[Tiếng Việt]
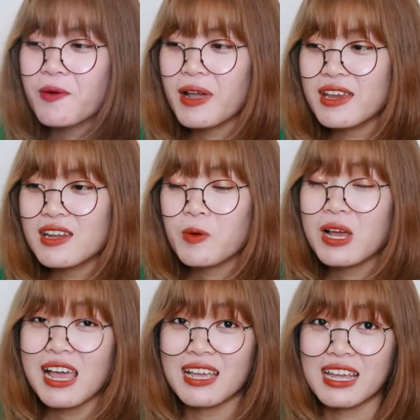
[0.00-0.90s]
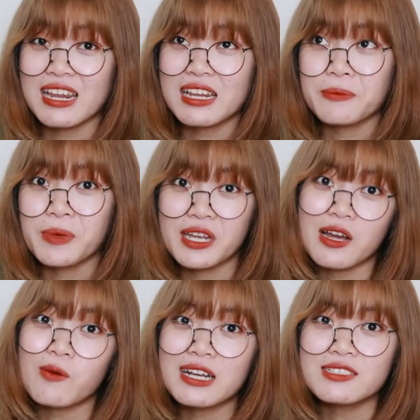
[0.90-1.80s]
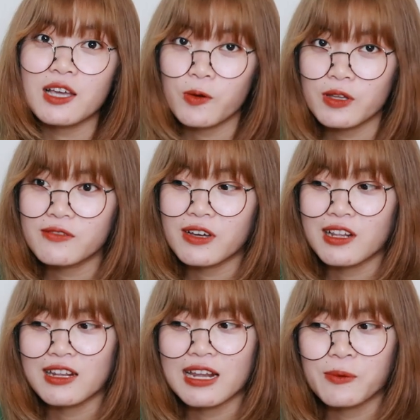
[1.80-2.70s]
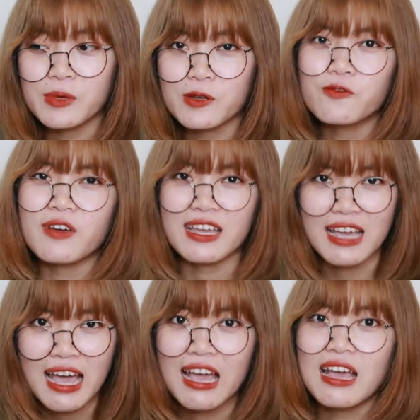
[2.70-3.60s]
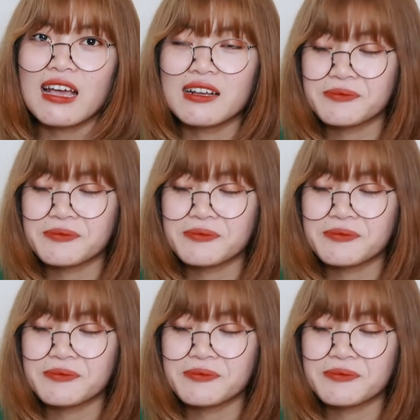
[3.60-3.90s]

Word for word: Quay đi quay lại cái này mấy góc khác nhau ấy, và lần nào mình cũng phải ngã.